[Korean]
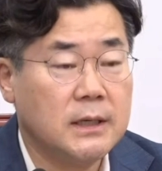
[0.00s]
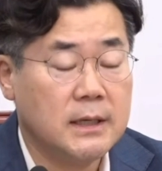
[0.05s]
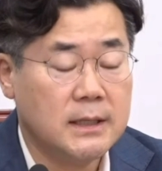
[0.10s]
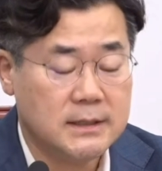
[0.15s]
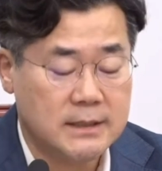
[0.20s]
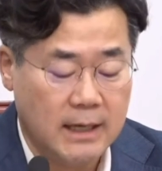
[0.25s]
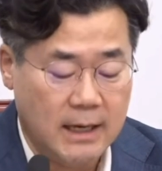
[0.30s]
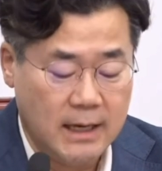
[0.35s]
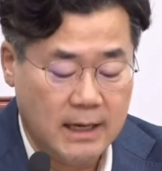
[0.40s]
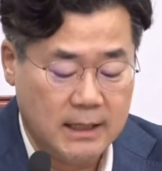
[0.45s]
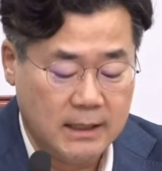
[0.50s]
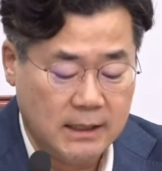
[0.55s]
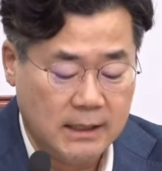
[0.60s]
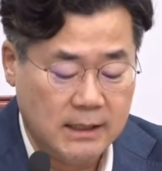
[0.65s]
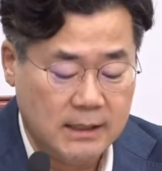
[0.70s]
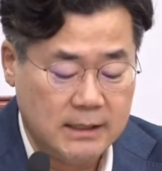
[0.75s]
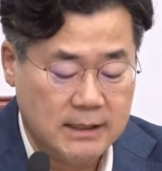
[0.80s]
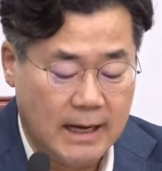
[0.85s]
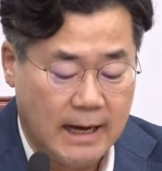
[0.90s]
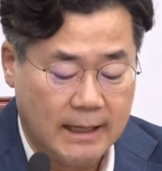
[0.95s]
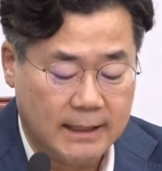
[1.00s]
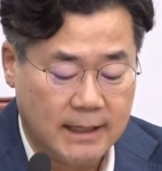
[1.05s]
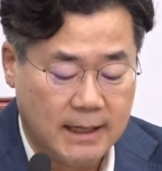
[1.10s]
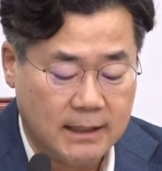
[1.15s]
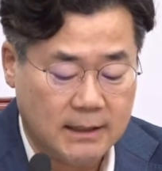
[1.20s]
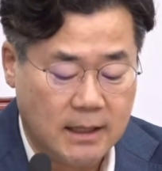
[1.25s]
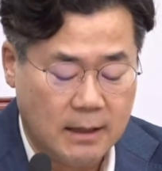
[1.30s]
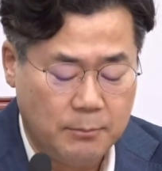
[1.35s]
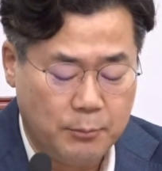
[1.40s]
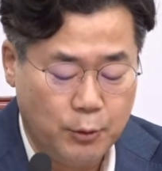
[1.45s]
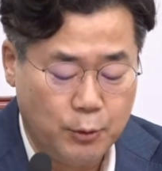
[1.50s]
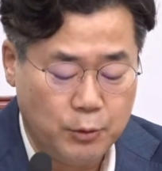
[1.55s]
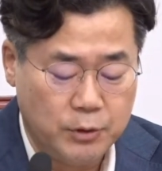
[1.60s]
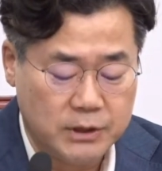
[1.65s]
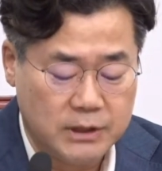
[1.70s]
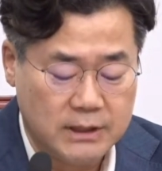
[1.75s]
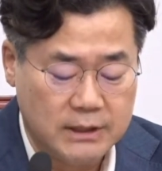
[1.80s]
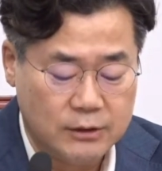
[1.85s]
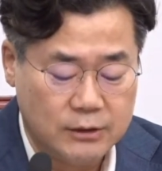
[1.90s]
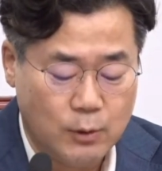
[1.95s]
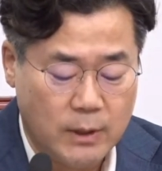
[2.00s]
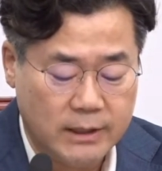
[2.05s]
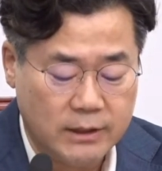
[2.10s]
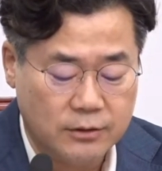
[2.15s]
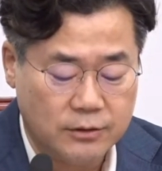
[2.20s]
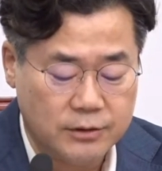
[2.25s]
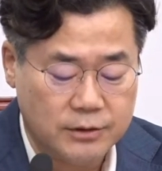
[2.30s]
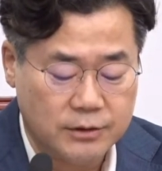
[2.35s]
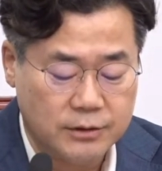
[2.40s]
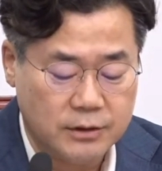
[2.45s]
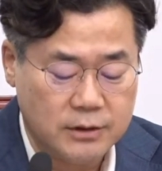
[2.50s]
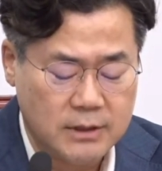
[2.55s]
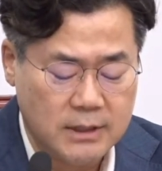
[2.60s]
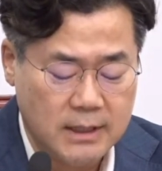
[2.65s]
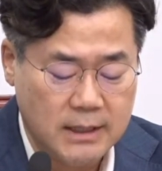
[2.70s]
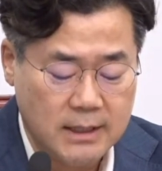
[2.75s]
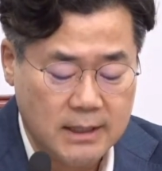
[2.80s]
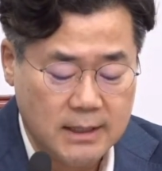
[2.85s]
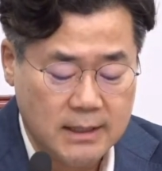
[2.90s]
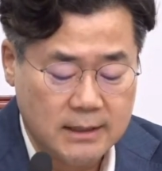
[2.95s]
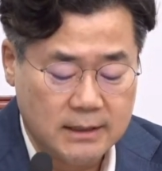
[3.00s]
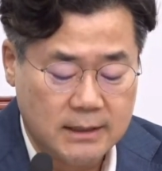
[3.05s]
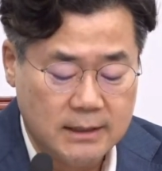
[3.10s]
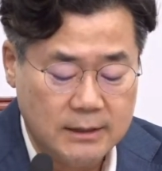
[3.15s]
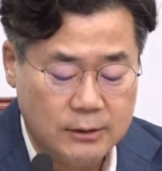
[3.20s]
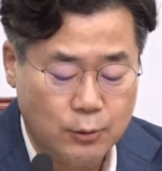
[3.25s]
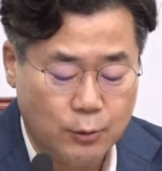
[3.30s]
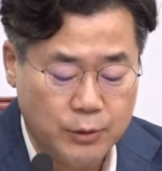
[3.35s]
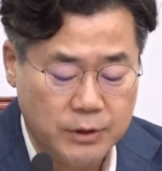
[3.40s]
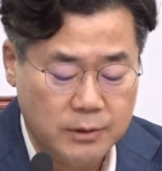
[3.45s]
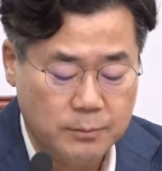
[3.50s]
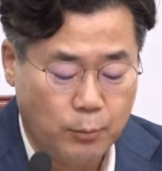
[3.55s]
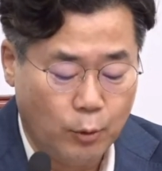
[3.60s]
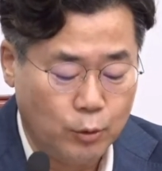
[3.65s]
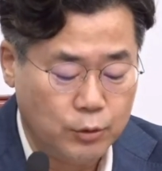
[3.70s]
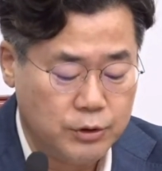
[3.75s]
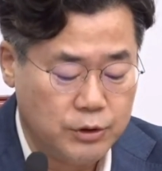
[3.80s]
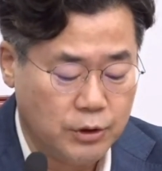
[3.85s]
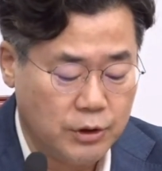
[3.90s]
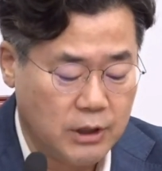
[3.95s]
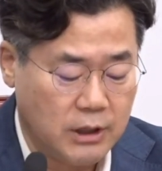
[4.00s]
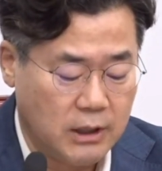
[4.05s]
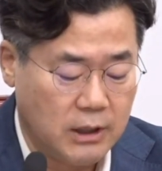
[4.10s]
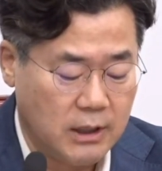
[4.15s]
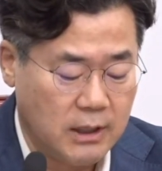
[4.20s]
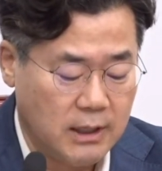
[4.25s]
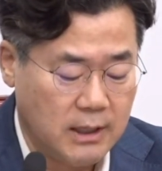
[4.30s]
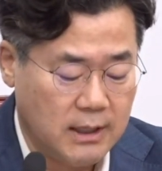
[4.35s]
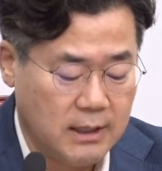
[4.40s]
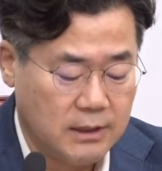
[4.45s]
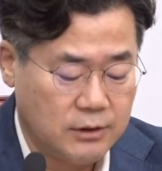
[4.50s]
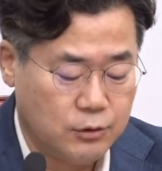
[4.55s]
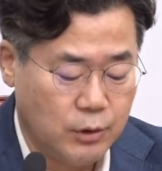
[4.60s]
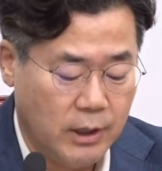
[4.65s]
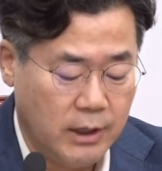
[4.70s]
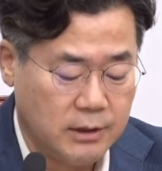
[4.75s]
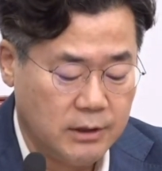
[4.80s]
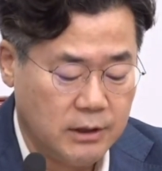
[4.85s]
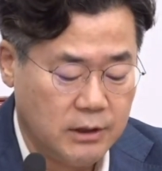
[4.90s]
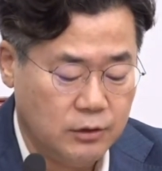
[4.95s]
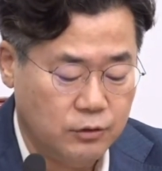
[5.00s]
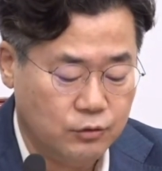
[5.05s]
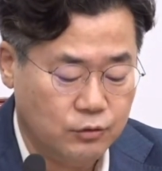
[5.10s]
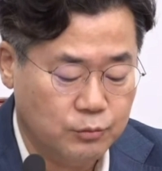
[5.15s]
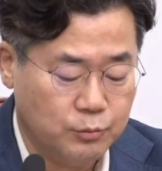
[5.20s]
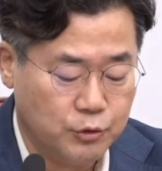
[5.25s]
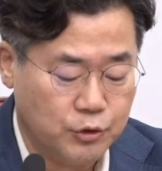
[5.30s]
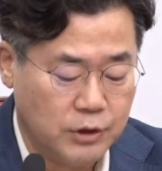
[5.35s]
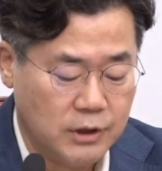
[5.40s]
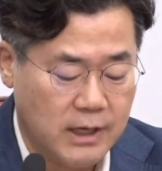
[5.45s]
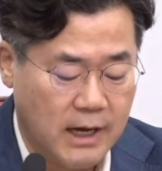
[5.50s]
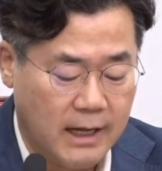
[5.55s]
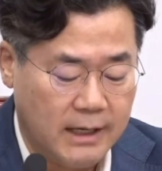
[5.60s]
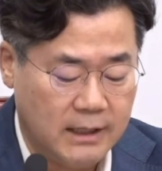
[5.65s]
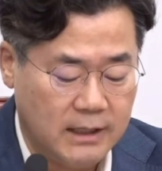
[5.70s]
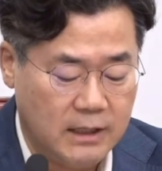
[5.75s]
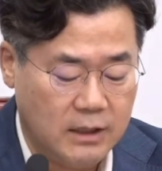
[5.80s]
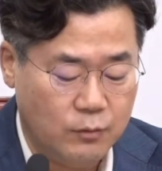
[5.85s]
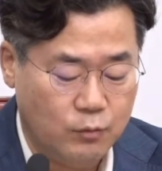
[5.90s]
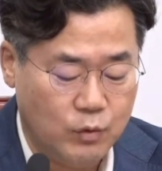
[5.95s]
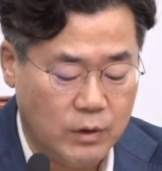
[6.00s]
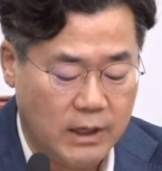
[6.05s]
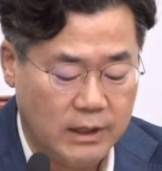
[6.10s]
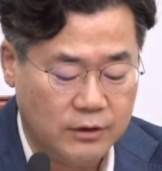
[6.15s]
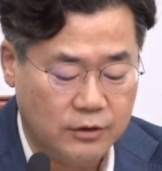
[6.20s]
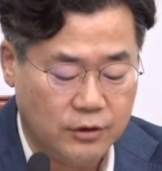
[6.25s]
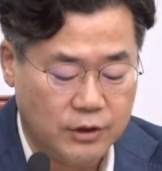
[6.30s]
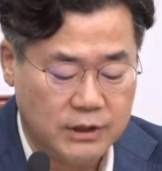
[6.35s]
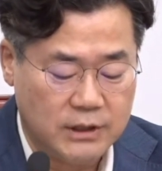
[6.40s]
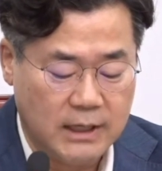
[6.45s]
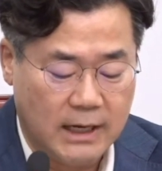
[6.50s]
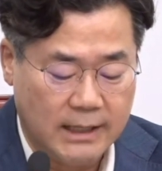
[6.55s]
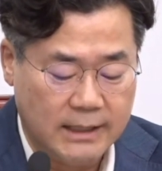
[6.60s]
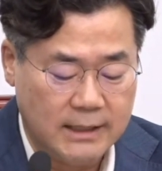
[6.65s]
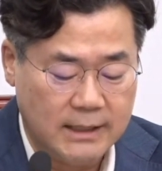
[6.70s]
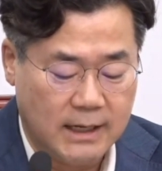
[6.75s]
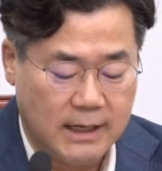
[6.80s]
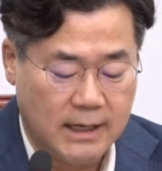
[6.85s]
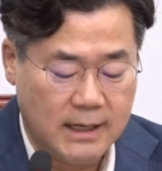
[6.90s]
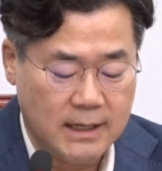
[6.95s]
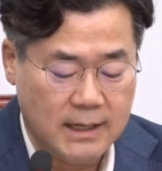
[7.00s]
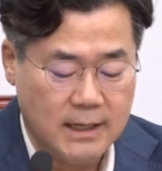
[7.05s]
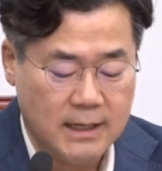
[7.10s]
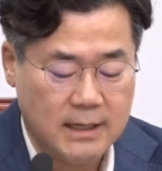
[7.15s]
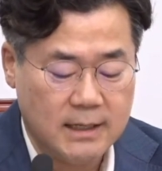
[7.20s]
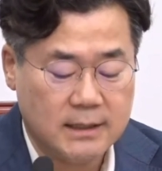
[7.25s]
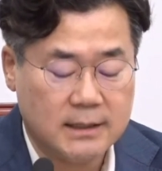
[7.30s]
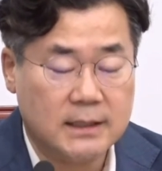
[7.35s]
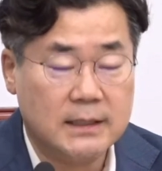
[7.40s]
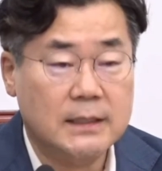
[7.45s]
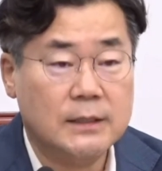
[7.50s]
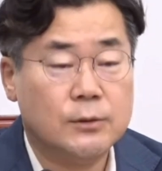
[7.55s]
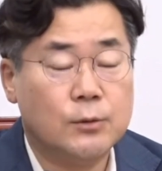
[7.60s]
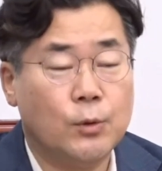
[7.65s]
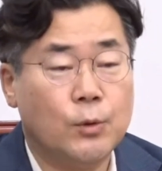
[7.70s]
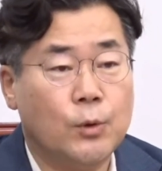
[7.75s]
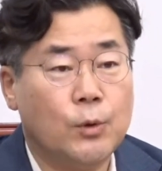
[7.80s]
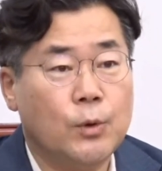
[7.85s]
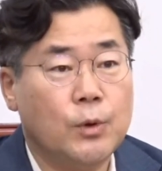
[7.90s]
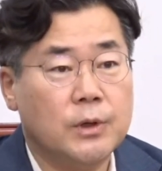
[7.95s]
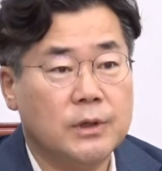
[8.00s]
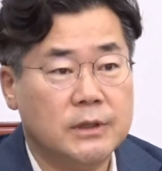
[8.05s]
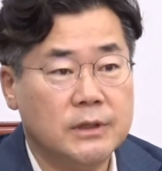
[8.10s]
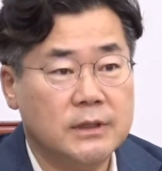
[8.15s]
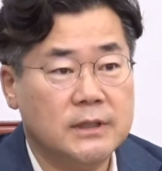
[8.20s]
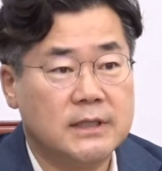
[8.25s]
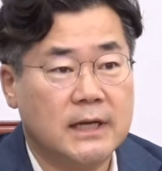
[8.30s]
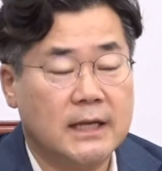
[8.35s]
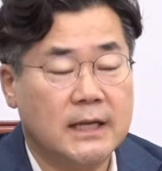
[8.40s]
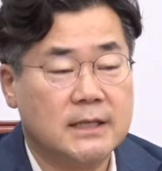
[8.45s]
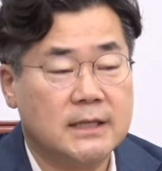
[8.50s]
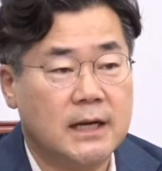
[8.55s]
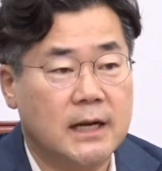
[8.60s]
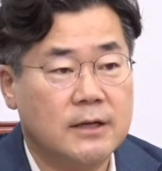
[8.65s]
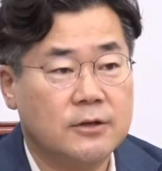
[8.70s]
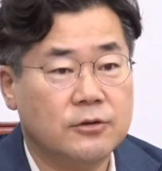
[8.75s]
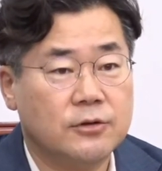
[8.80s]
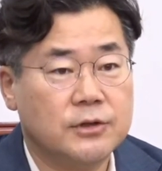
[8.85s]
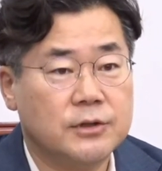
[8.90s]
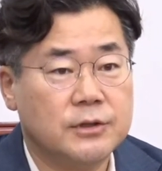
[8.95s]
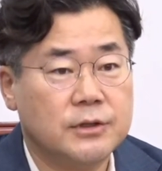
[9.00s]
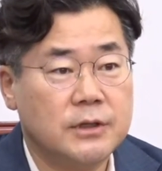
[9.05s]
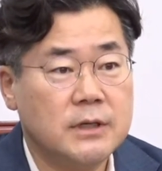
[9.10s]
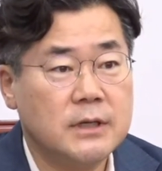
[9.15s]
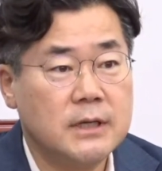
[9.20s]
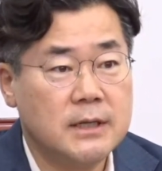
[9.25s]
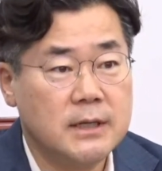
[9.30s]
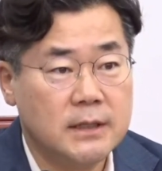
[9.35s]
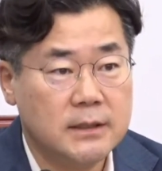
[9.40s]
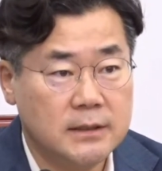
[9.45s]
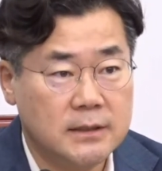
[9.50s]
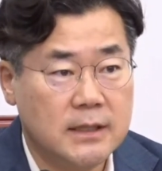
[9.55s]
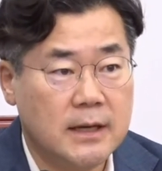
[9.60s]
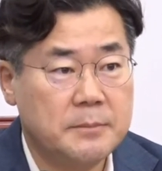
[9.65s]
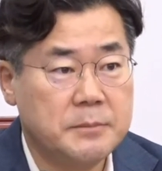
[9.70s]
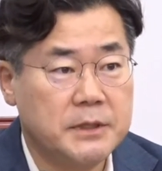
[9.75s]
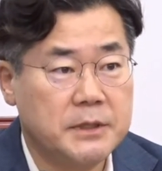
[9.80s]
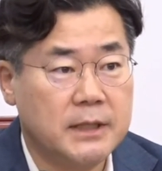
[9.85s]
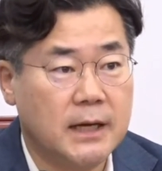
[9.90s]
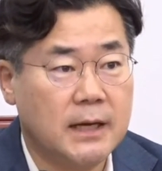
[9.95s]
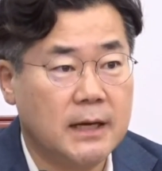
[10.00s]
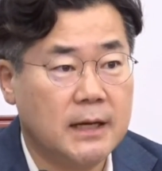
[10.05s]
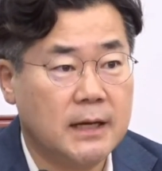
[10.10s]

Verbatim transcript: 제1야당 대표를 기소한 것은 기소의 목적이 죄의 유무를 가리기 위한 것이 아니라 기소 그 자체라는 것을 뜻합니다.